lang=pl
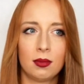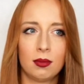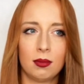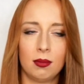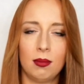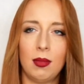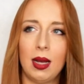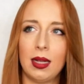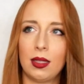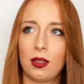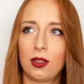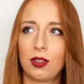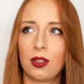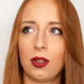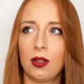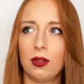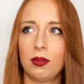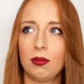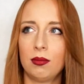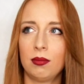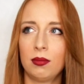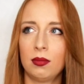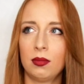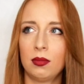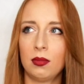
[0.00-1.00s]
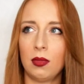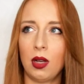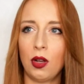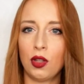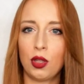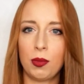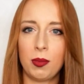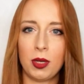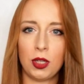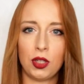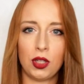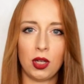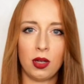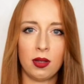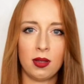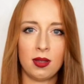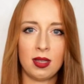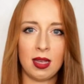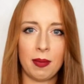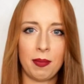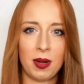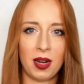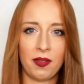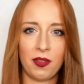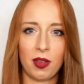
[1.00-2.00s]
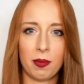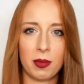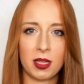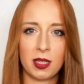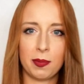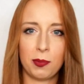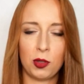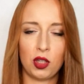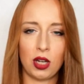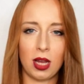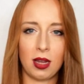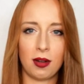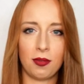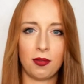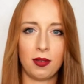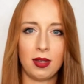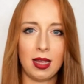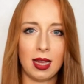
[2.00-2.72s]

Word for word: matko, od miesiąca prawie bez przerwy.